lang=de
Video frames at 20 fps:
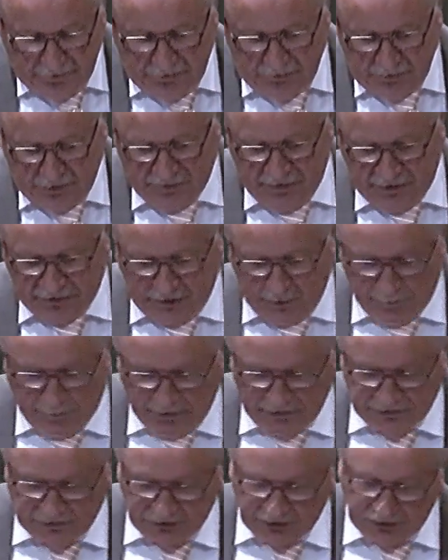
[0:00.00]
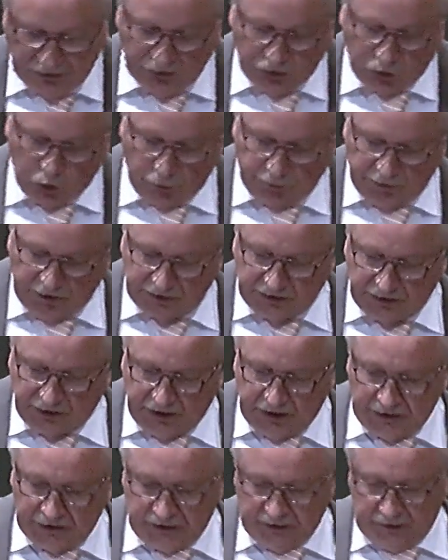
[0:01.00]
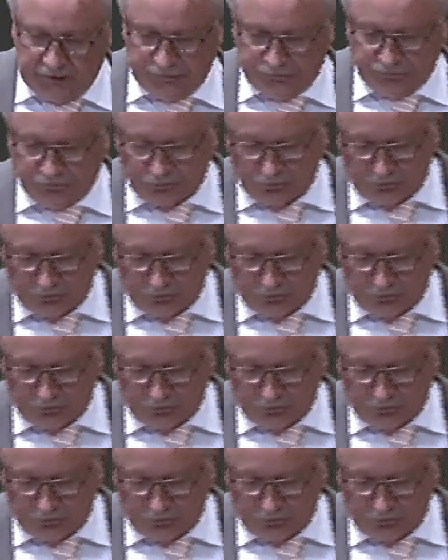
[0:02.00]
Da wird gebissen, rumgetreten.